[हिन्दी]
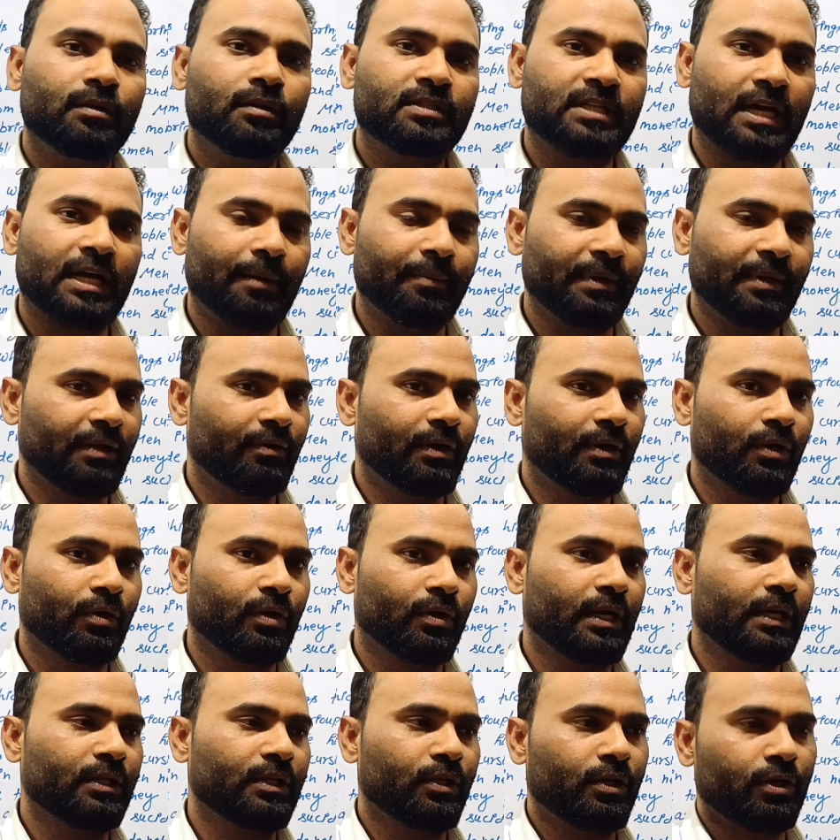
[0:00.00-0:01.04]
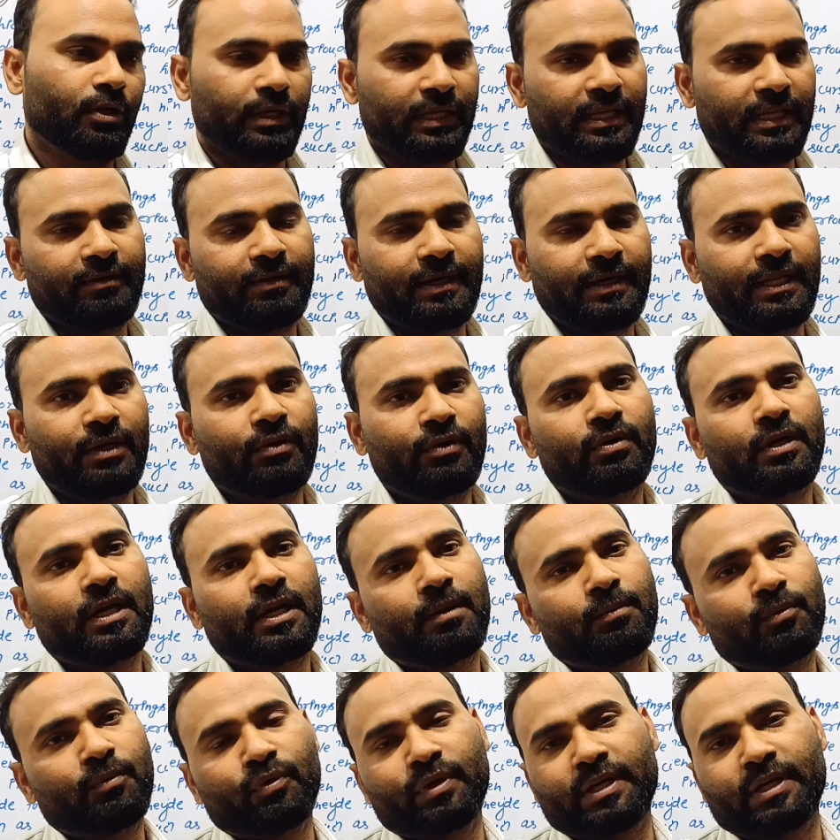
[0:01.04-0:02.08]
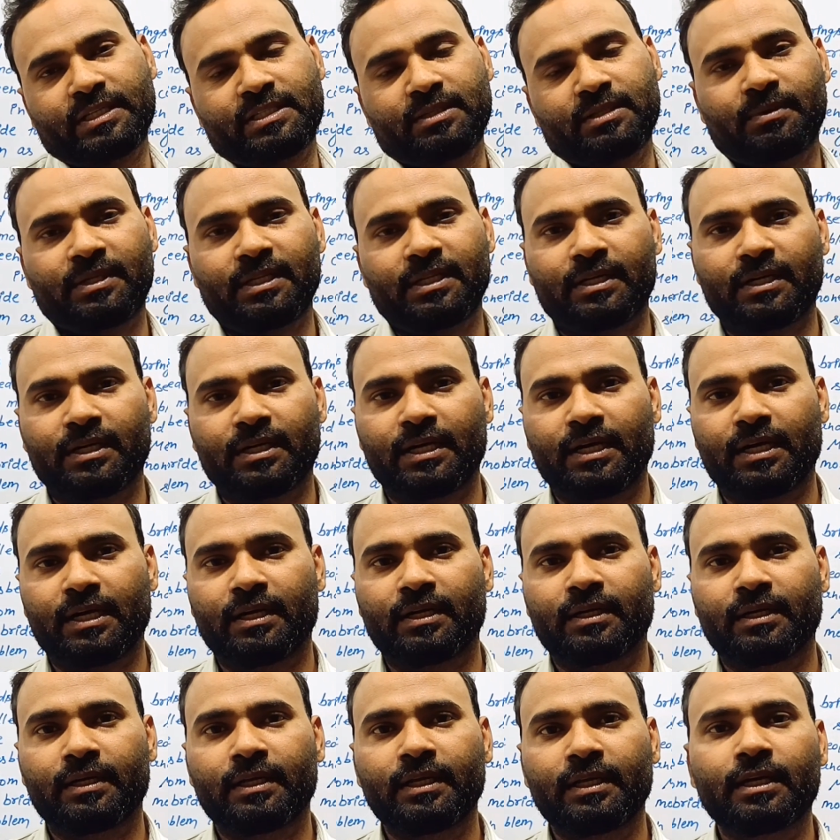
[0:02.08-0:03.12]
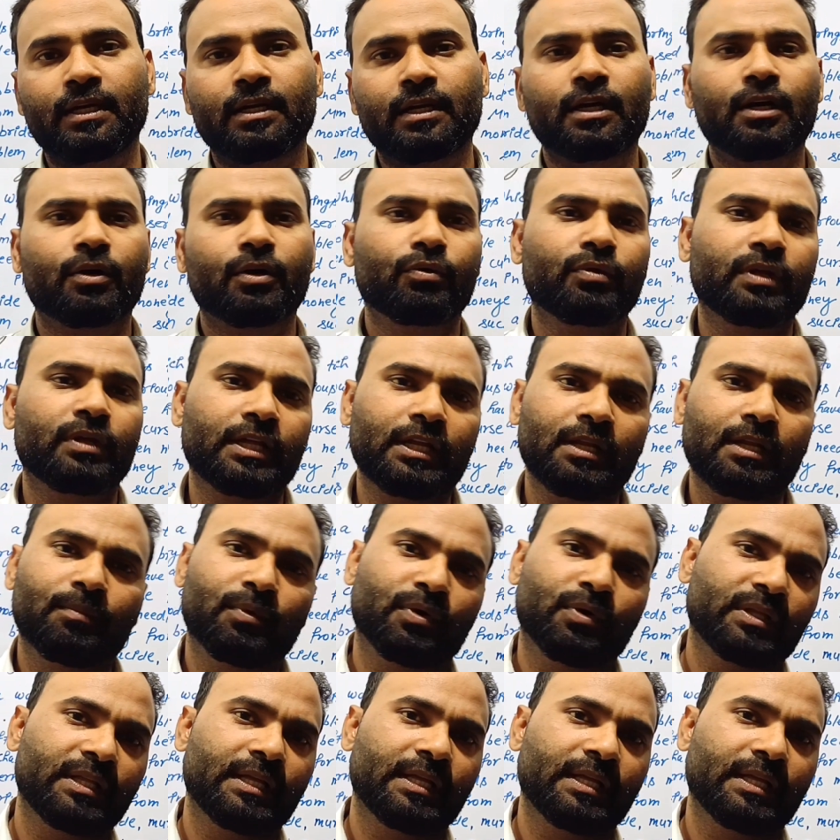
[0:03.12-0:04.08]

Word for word: सामने वालों का जो लड़के वाले हैं उनका मुंह कैसे बंद करना है ठीक है ना और उनके लिए बहुत